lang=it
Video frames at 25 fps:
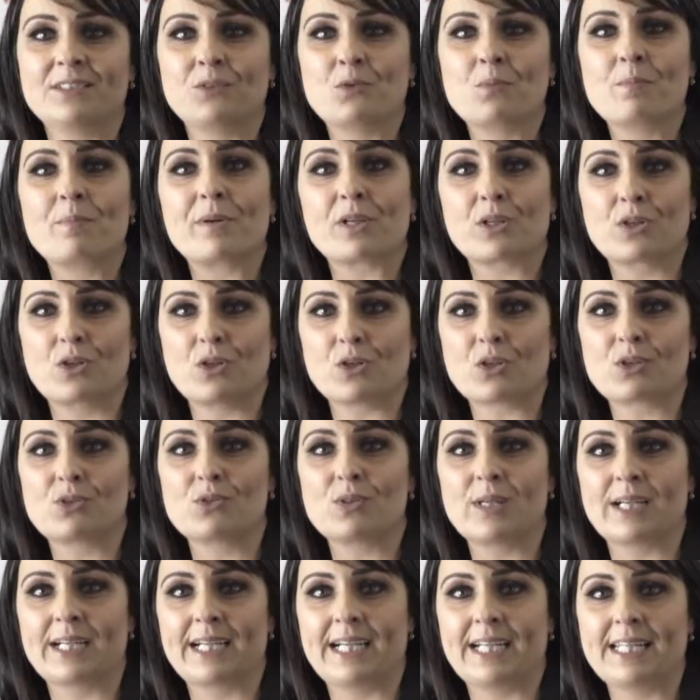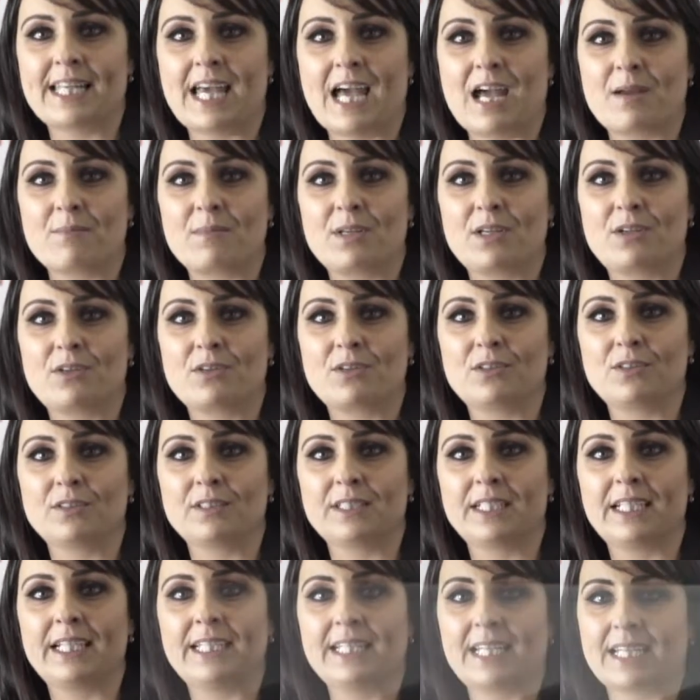di un percorso
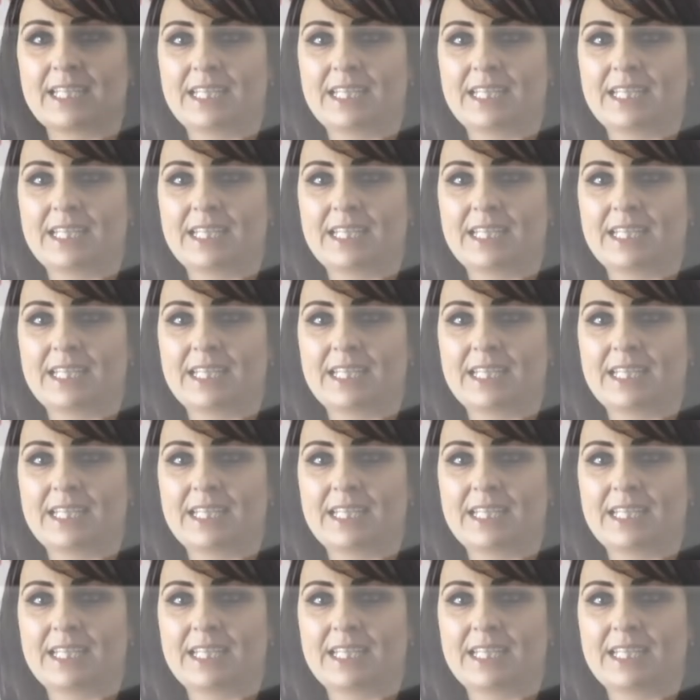accademico in